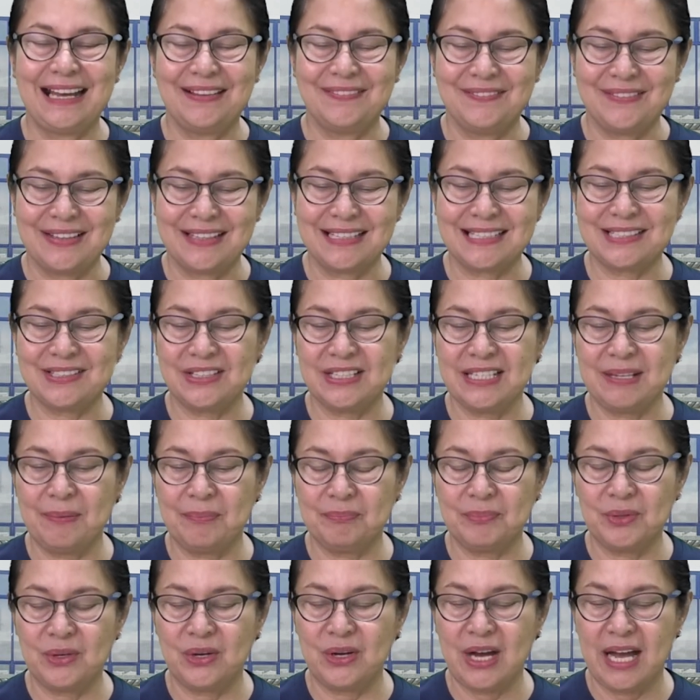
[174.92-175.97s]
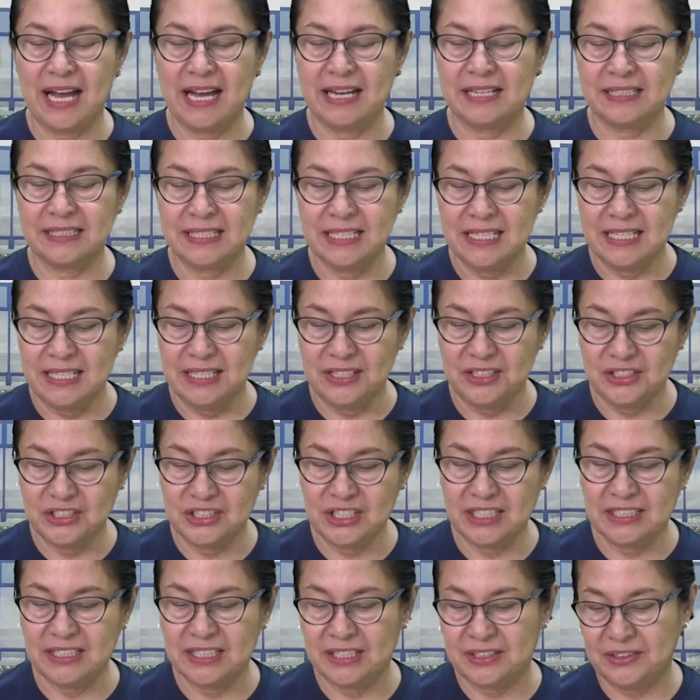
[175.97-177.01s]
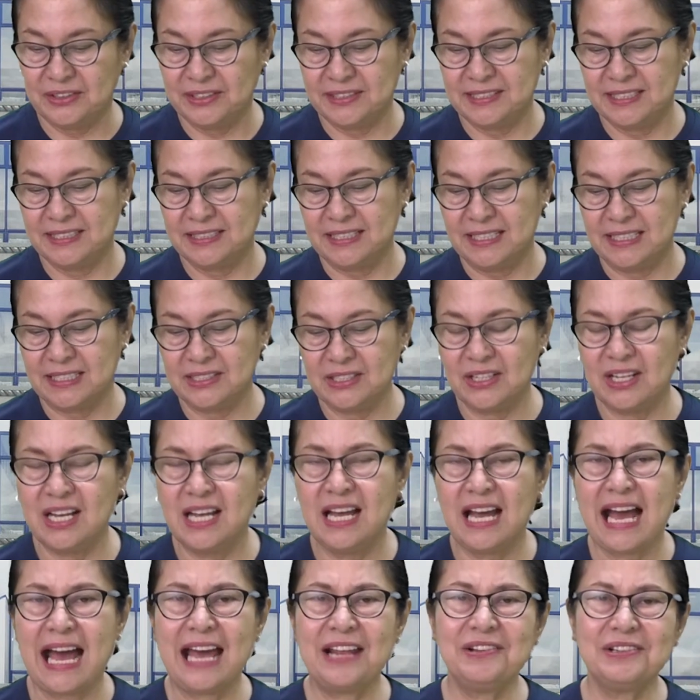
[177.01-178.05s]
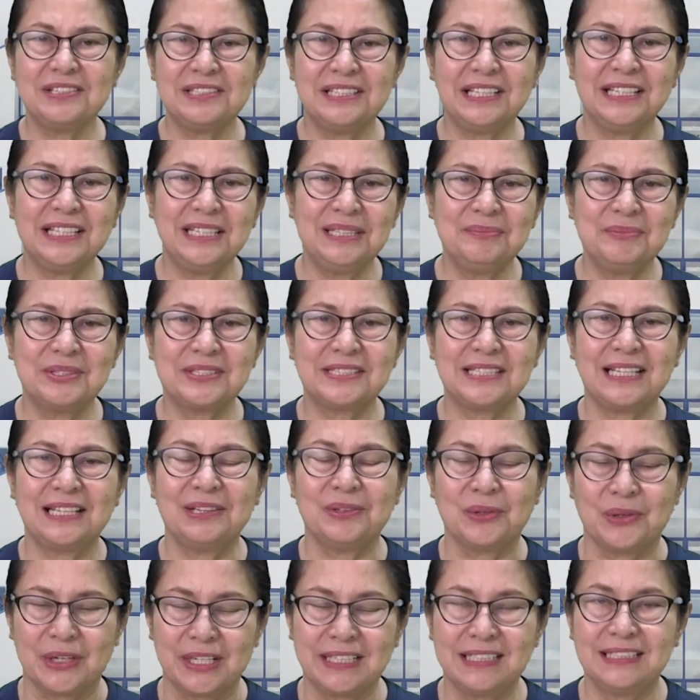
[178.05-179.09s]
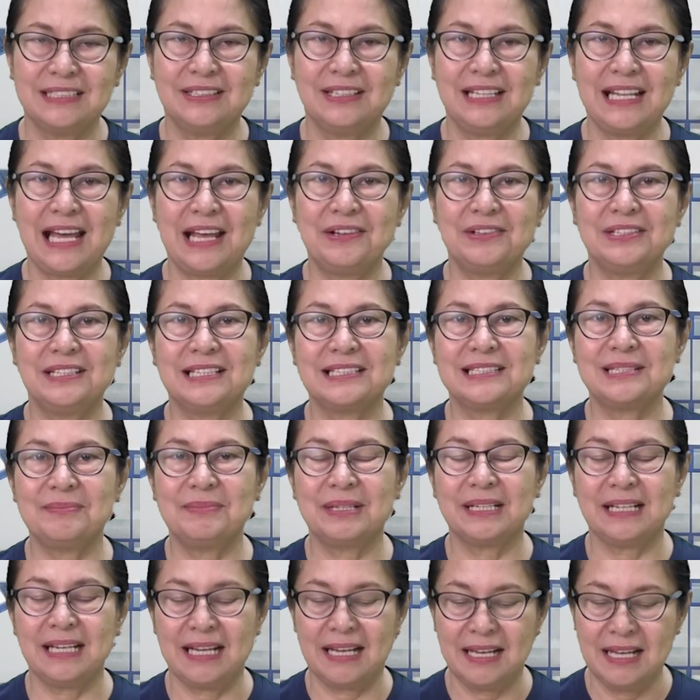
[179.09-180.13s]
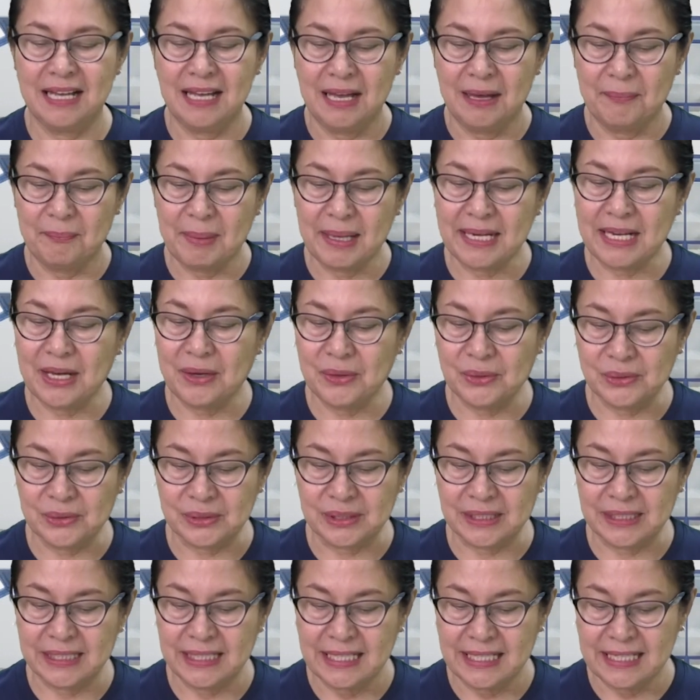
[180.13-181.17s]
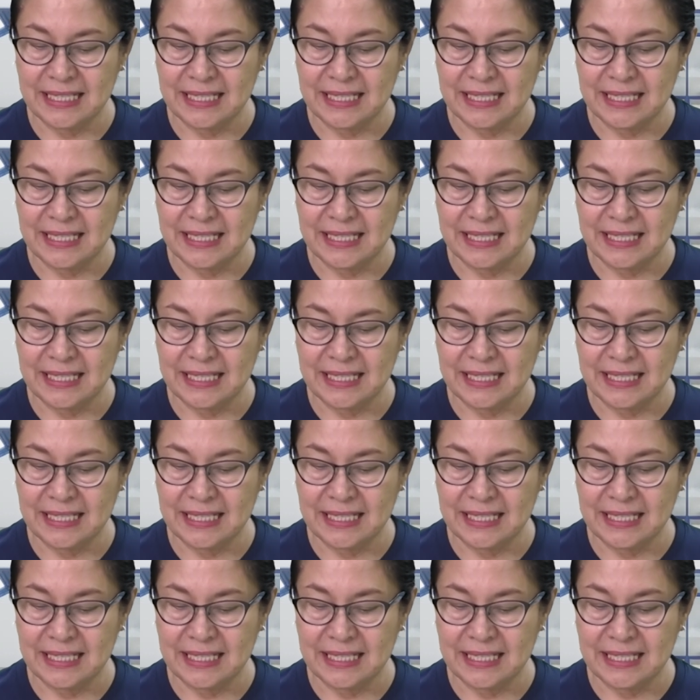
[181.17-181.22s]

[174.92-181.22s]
Amen. So, yun po ang generosity. So, anong tingin mo sa Lord, na lalo na sa mga panahong